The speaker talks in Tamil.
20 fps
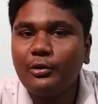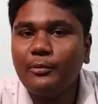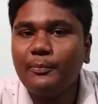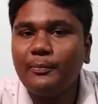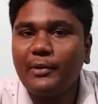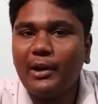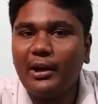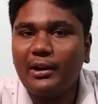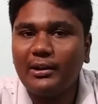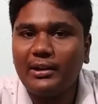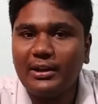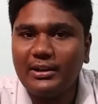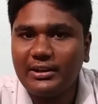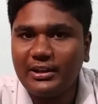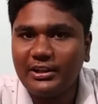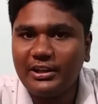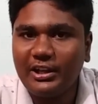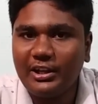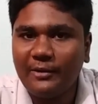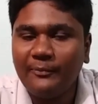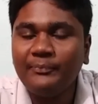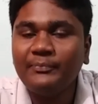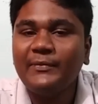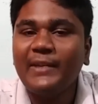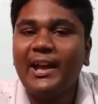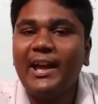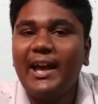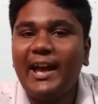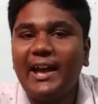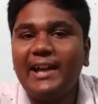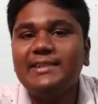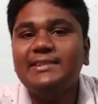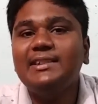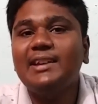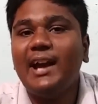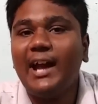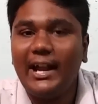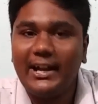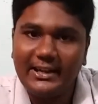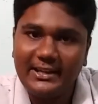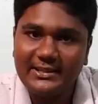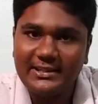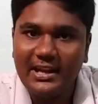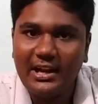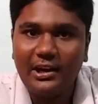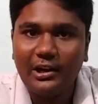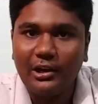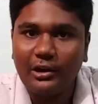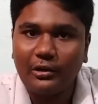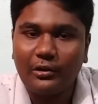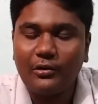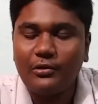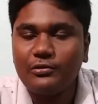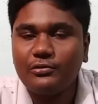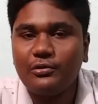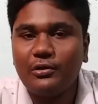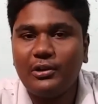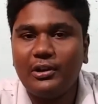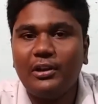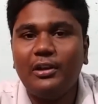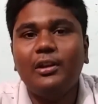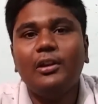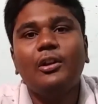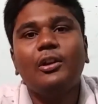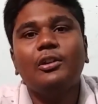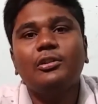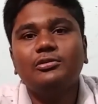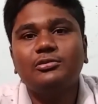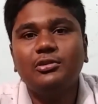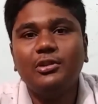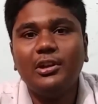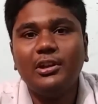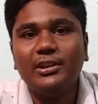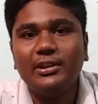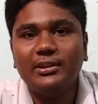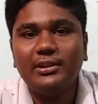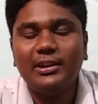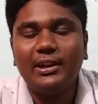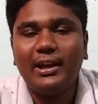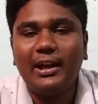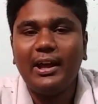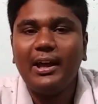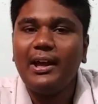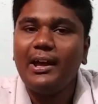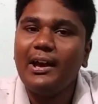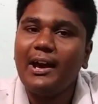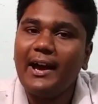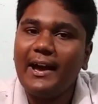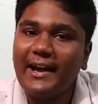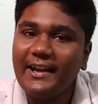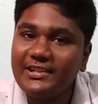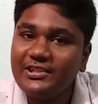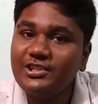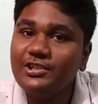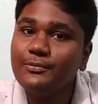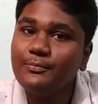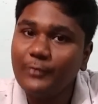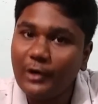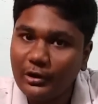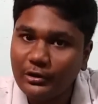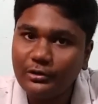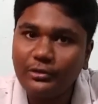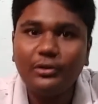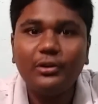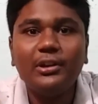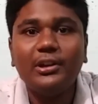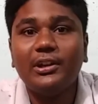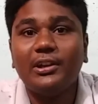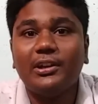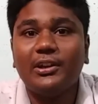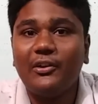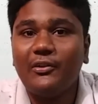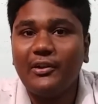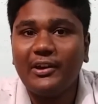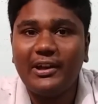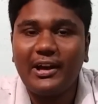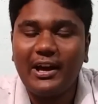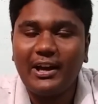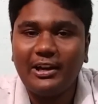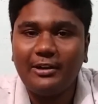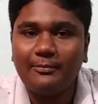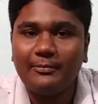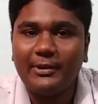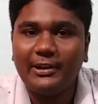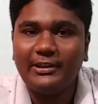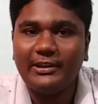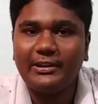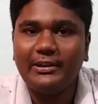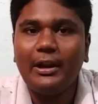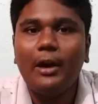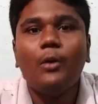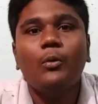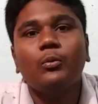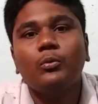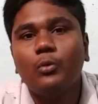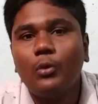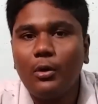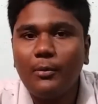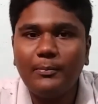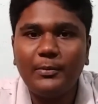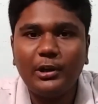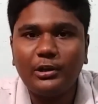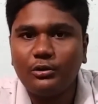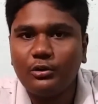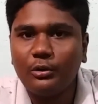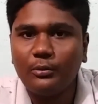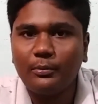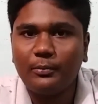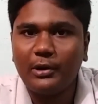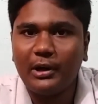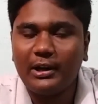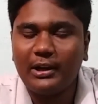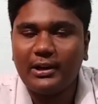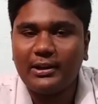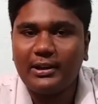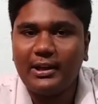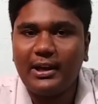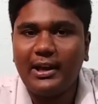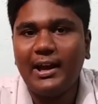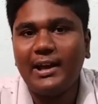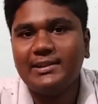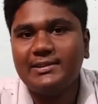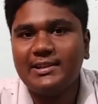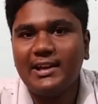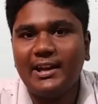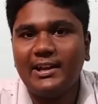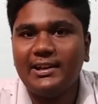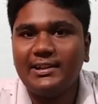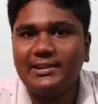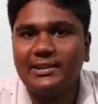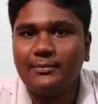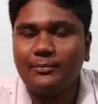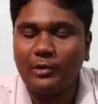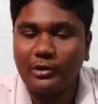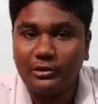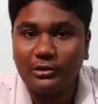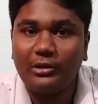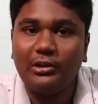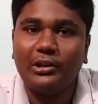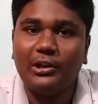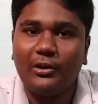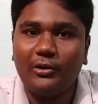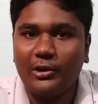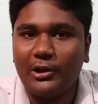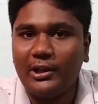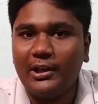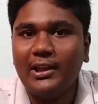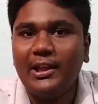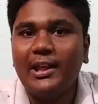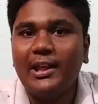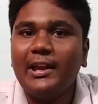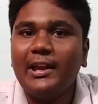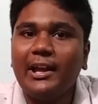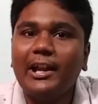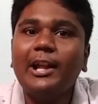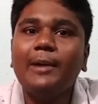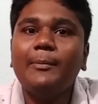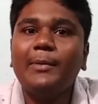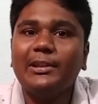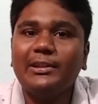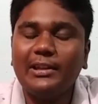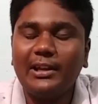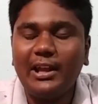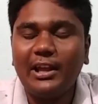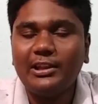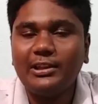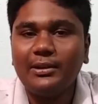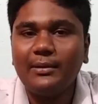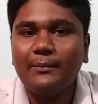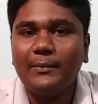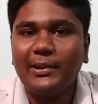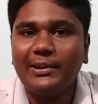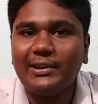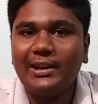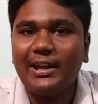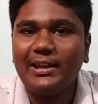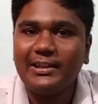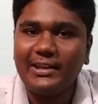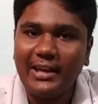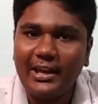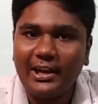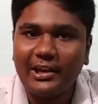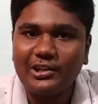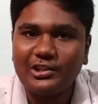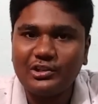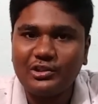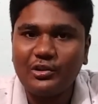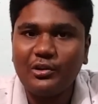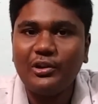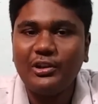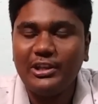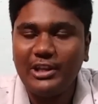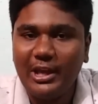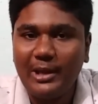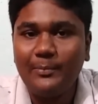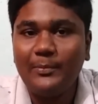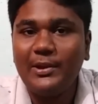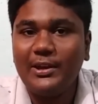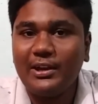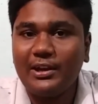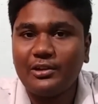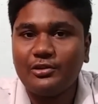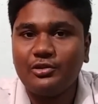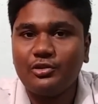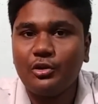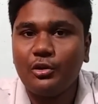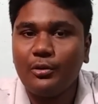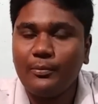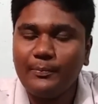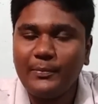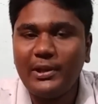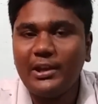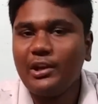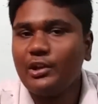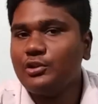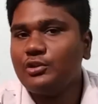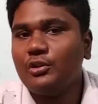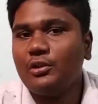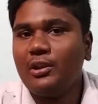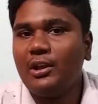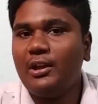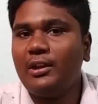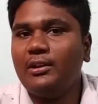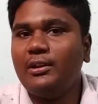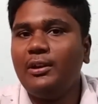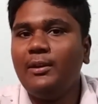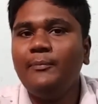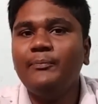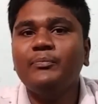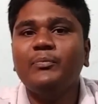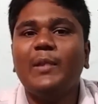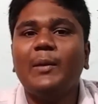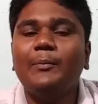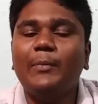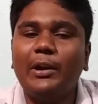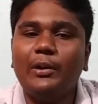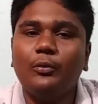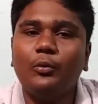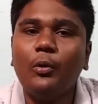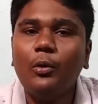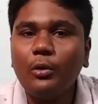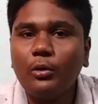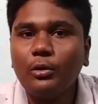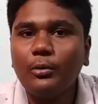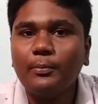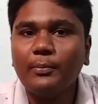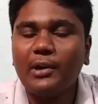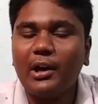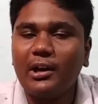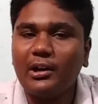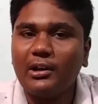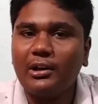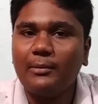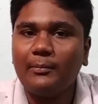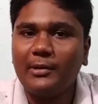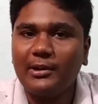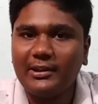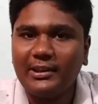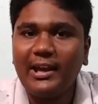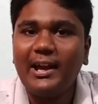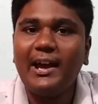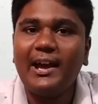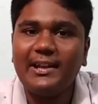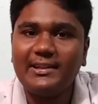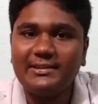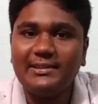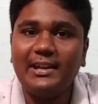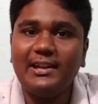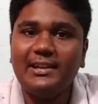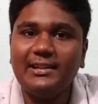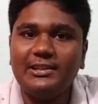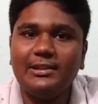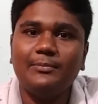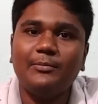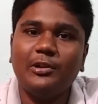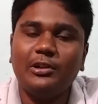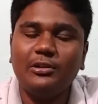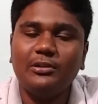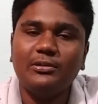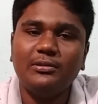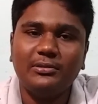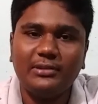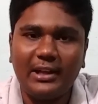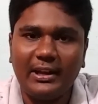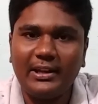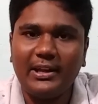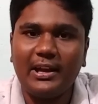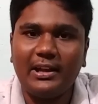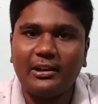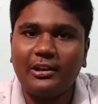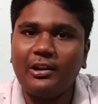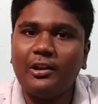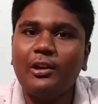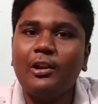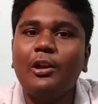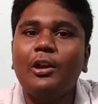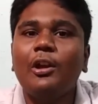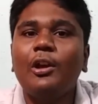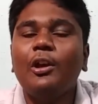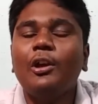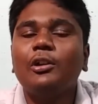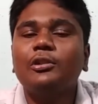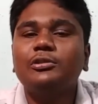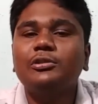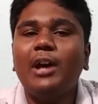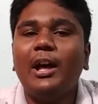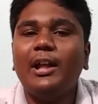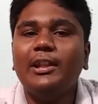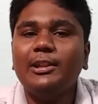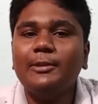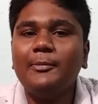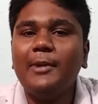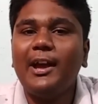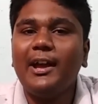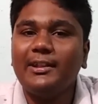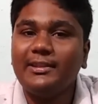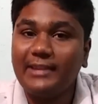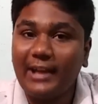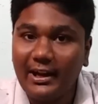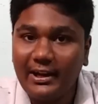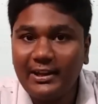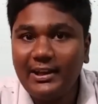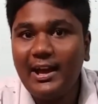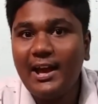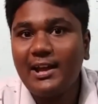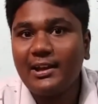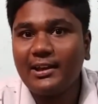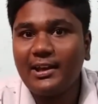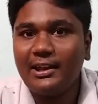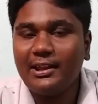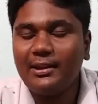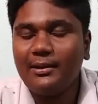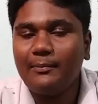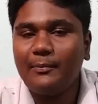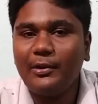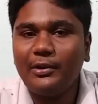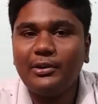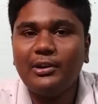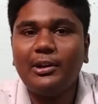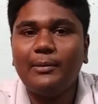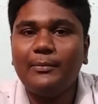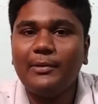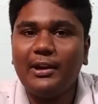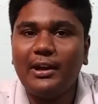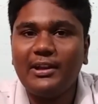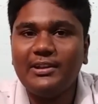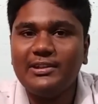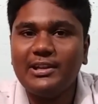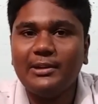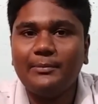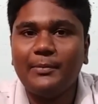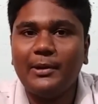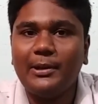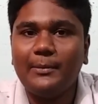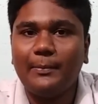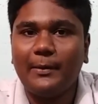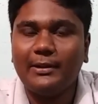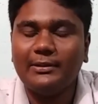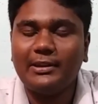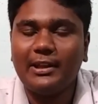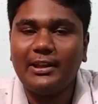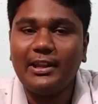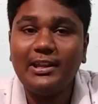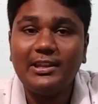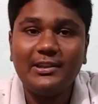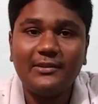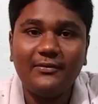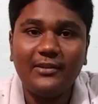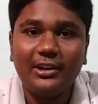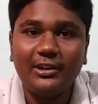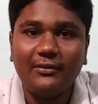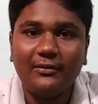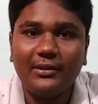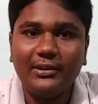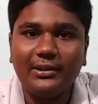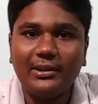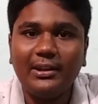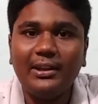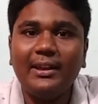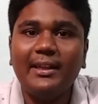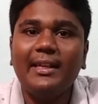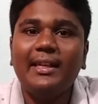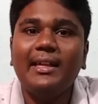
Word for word: குரூப் காரங்க கிட்டேயும் ஹெச் ஆன்டிஜன் இருக்குன்னு சொல்லி ஸோ இதில் ஹச் மட்டும் இருக்கவங்க யாருன்னு பார்த்தீங்கன்னா ஓ பிளட் குரூப்காரங்க தான் ஹச் ஆன்டிஜன் மட்டும் இருக்கவங்க ஏன்னா மற்ற எல்லாத்துக்கும் பார்த்தீங்கன்னா ஏஹெச்ஓ ஏபிஹெச்ஓ பிஹெச்ஓ தான் இருக்குது பட் ஓ குரூப் குரூப்காரங்கிட்ட மட்டும்தான் ஹச் ஆன்டிஜன் மட்டும் தனியாக இருக்குது ஸோ அந்த மாதிரி தனியாக இருக்கிறத மட்டும் நம்ம இன்ஜெக்ட் பண்ணி பார்த்தா தான் இவருக்கு வந்து